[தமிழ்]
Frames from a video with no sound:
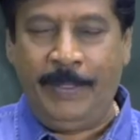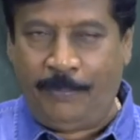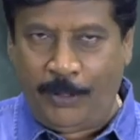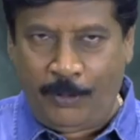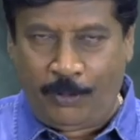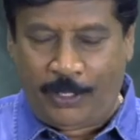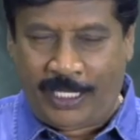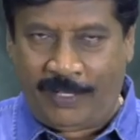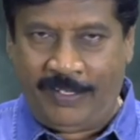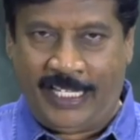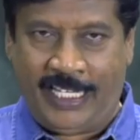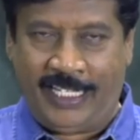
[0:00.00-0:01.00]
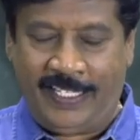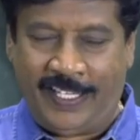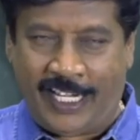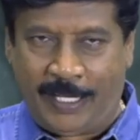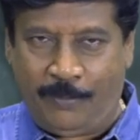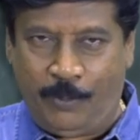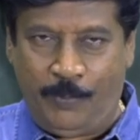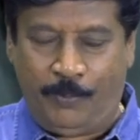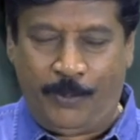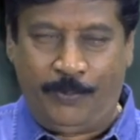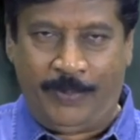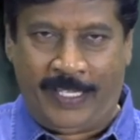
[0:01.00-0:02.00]
இப்படி ஒரு கவிஞர் இதற்கு
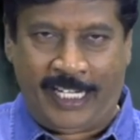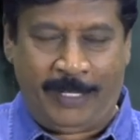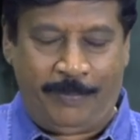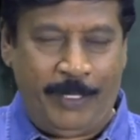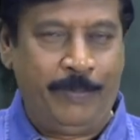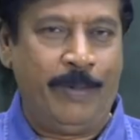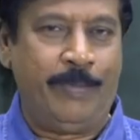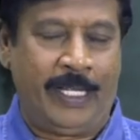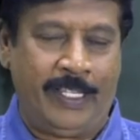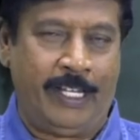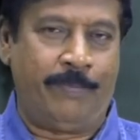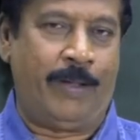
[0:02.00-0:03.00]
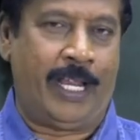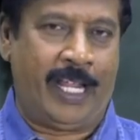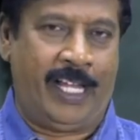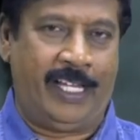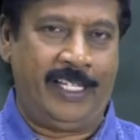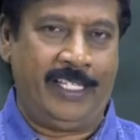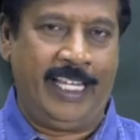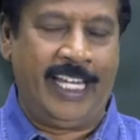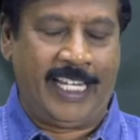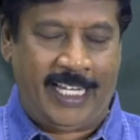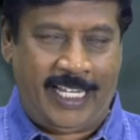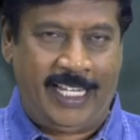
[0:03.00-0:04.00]
முன்பும் இதற்கு பின்பும் இருந்திருப்பாரா
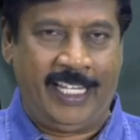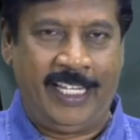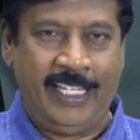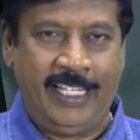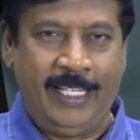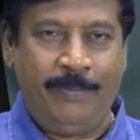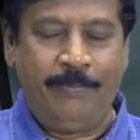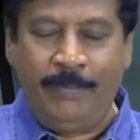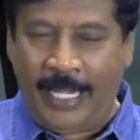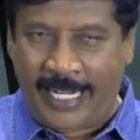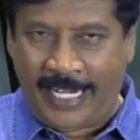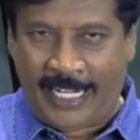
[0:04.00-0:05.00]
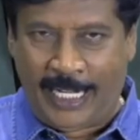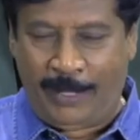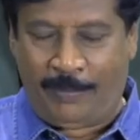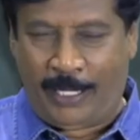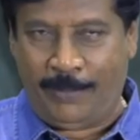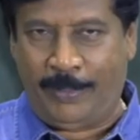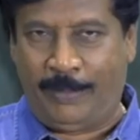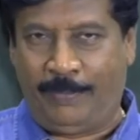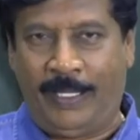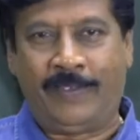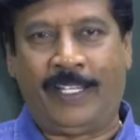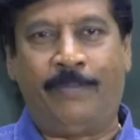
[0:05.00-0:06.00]
என்ற மேடைகளில் பல
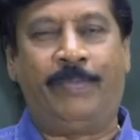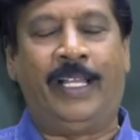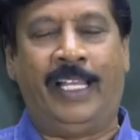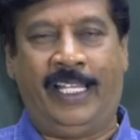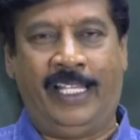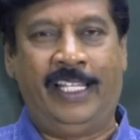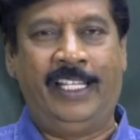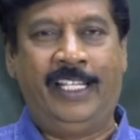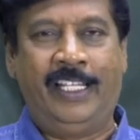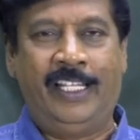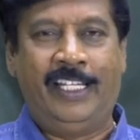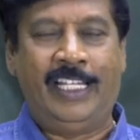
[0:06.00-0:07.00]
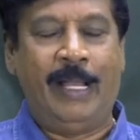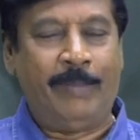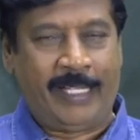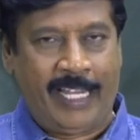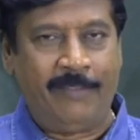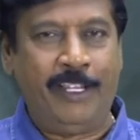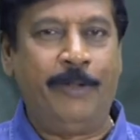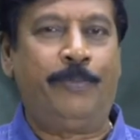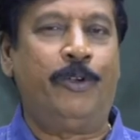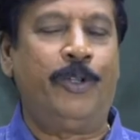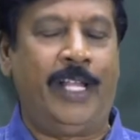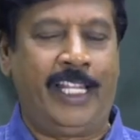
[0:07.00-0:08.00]
பேர் பேசுகிறப்ப நமக்கே
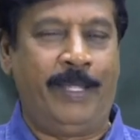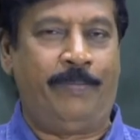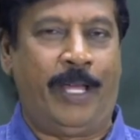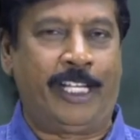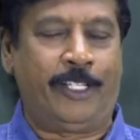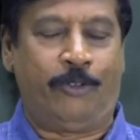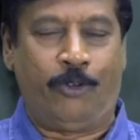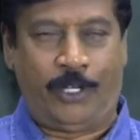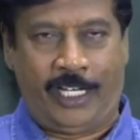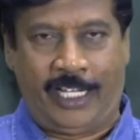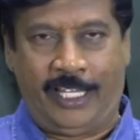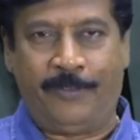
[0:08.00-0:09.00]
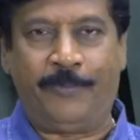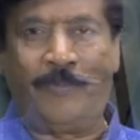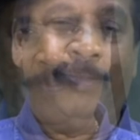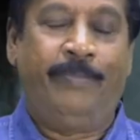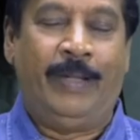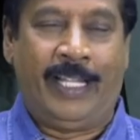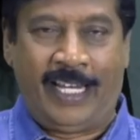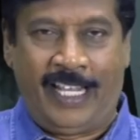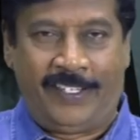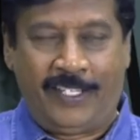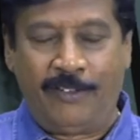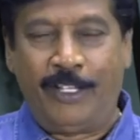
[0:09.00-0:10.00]
வியப்போடு அதை பார்க்க தோன்றுகிறது
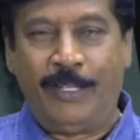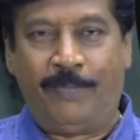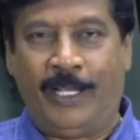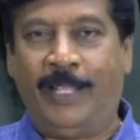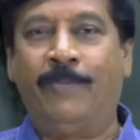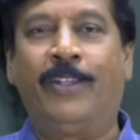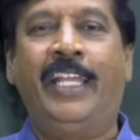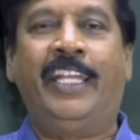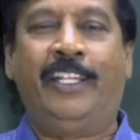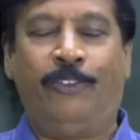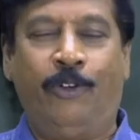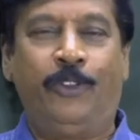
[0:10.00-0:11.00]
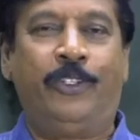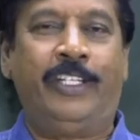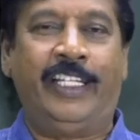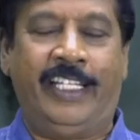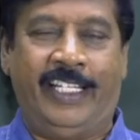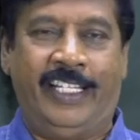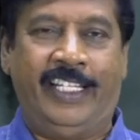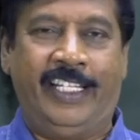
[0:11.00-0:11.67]
மெட்ராஸுக்கு வந்து பல முறை தோத்துட்டு